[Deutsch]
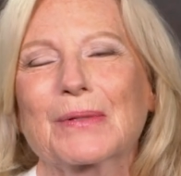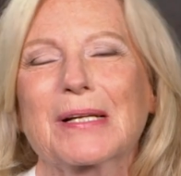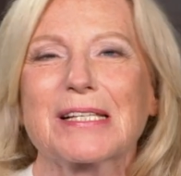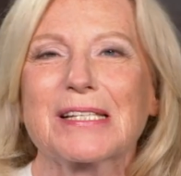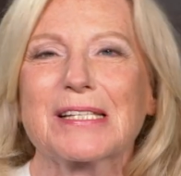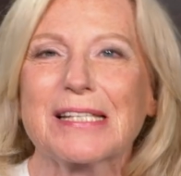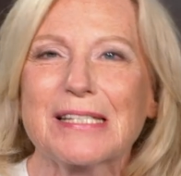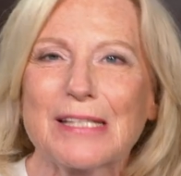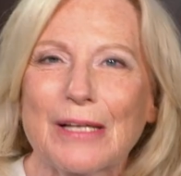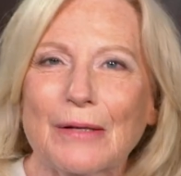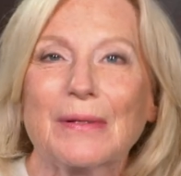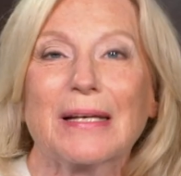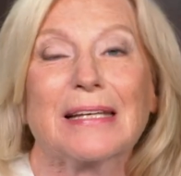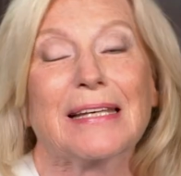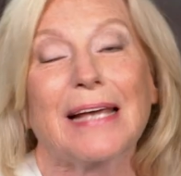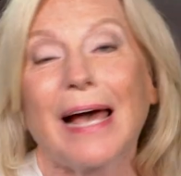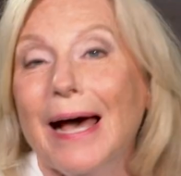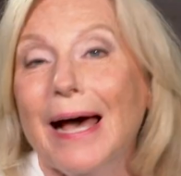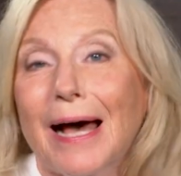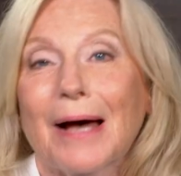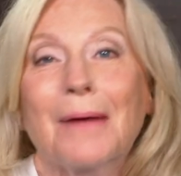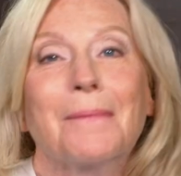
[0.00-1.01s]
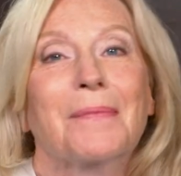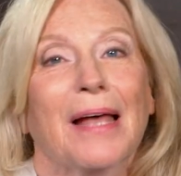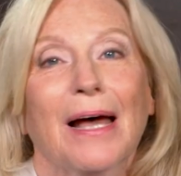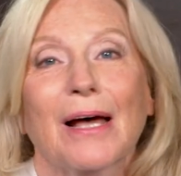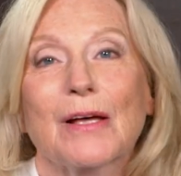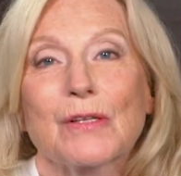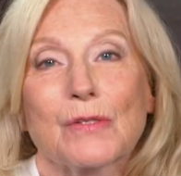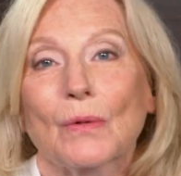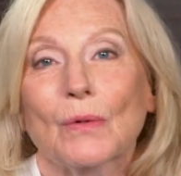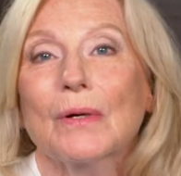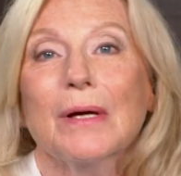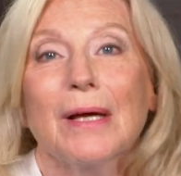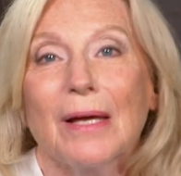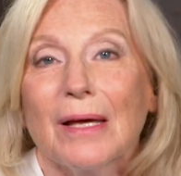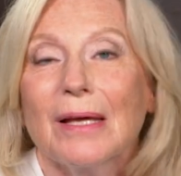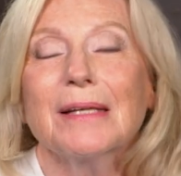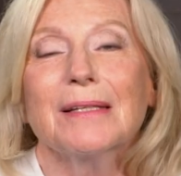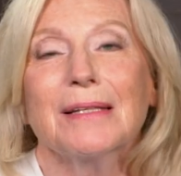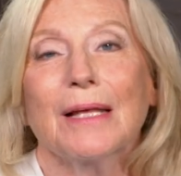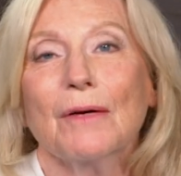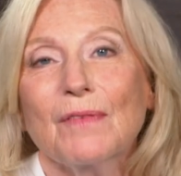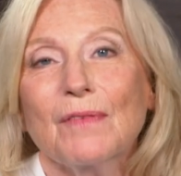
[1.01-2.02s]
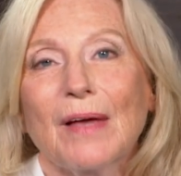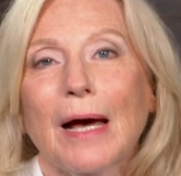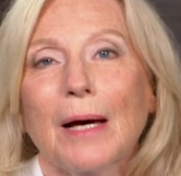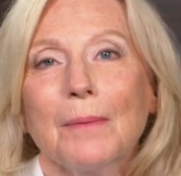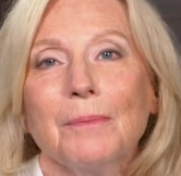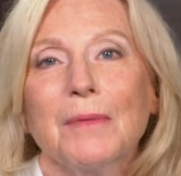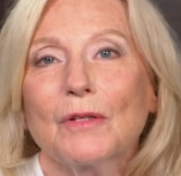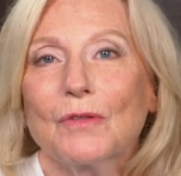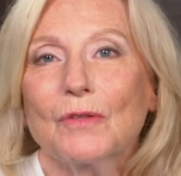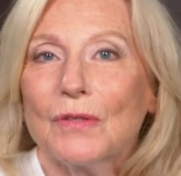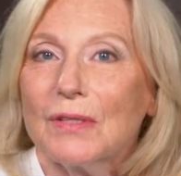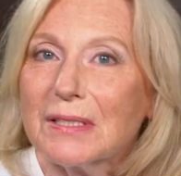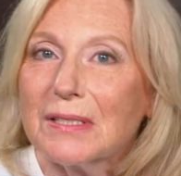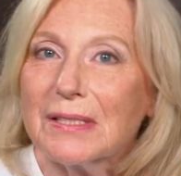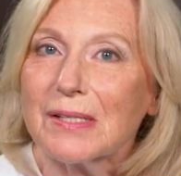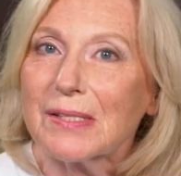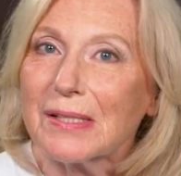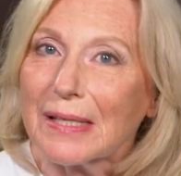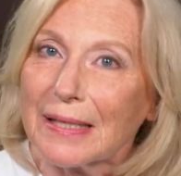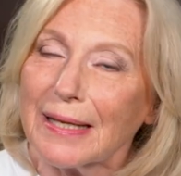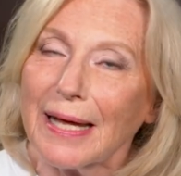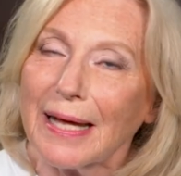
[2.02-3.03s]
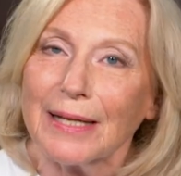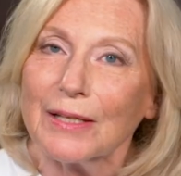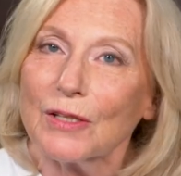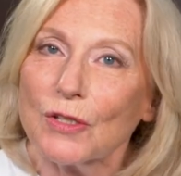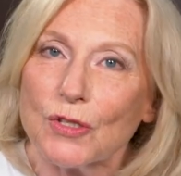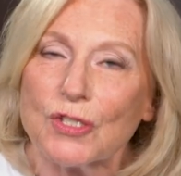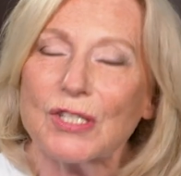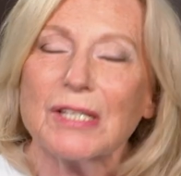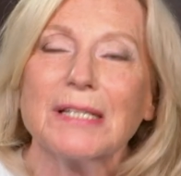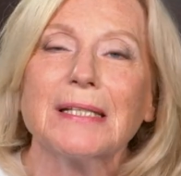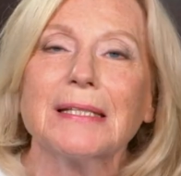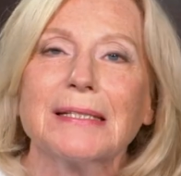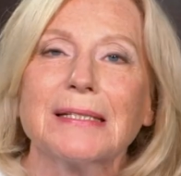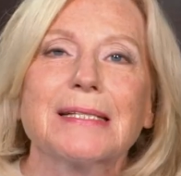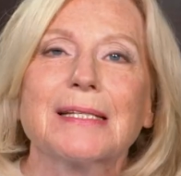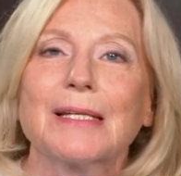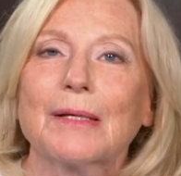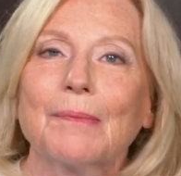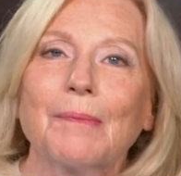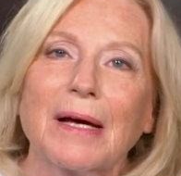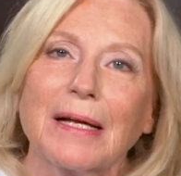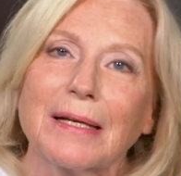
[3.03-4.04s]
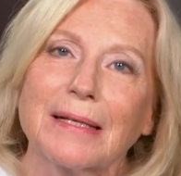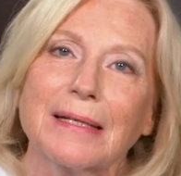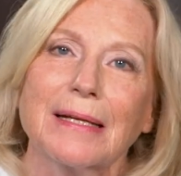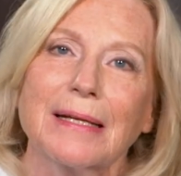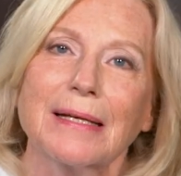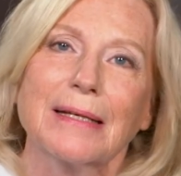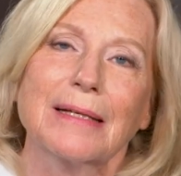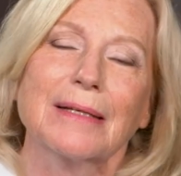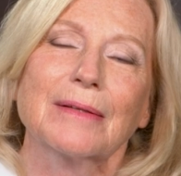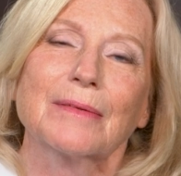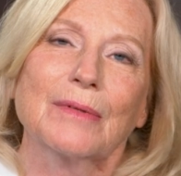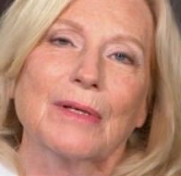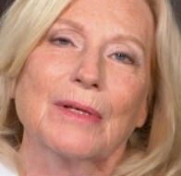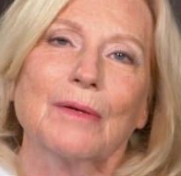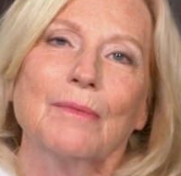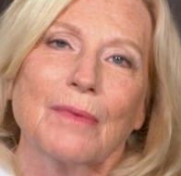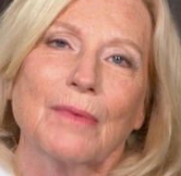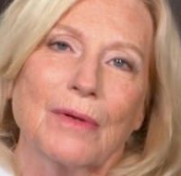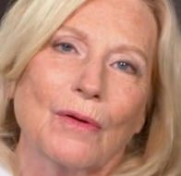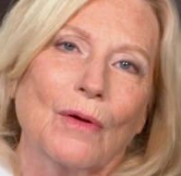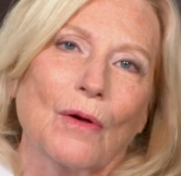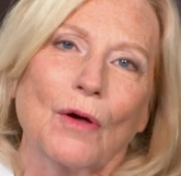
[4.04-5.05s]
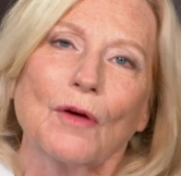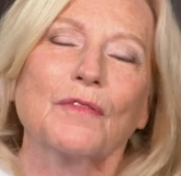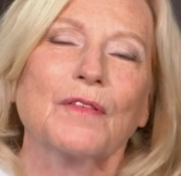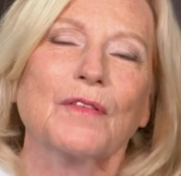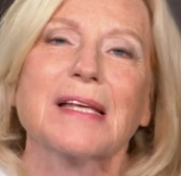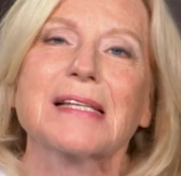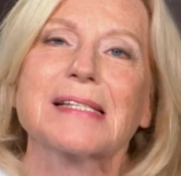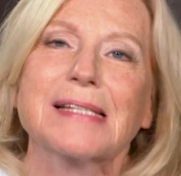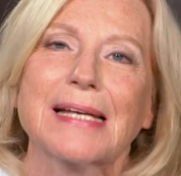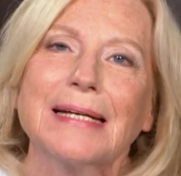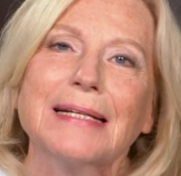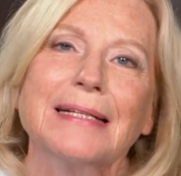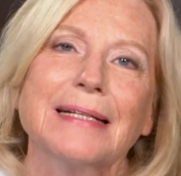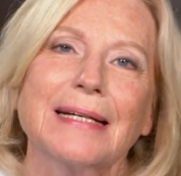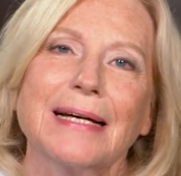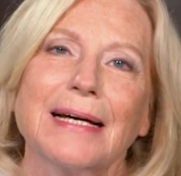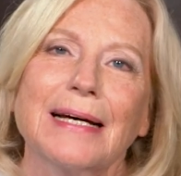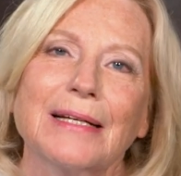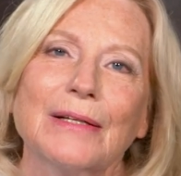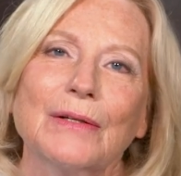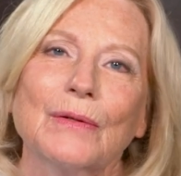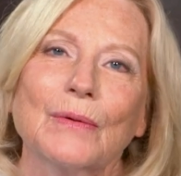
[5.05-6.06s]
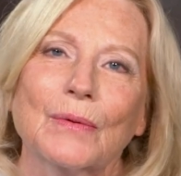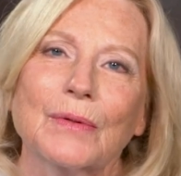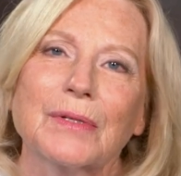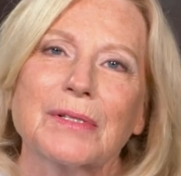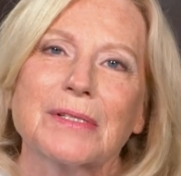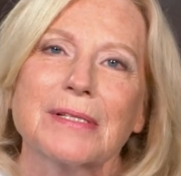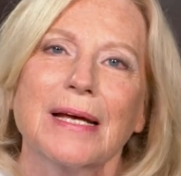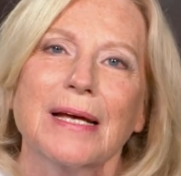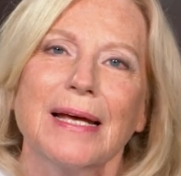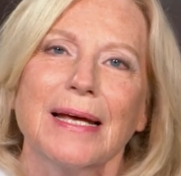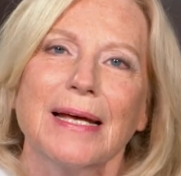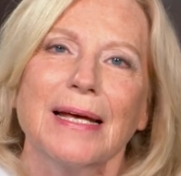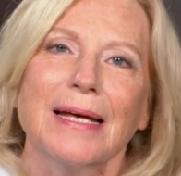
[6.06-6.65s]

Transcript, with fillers: Das ist natürlich, ja, also ja, wir haben natürlich diese kleinen Geschichten, die man äh, äh öfter sehen kann und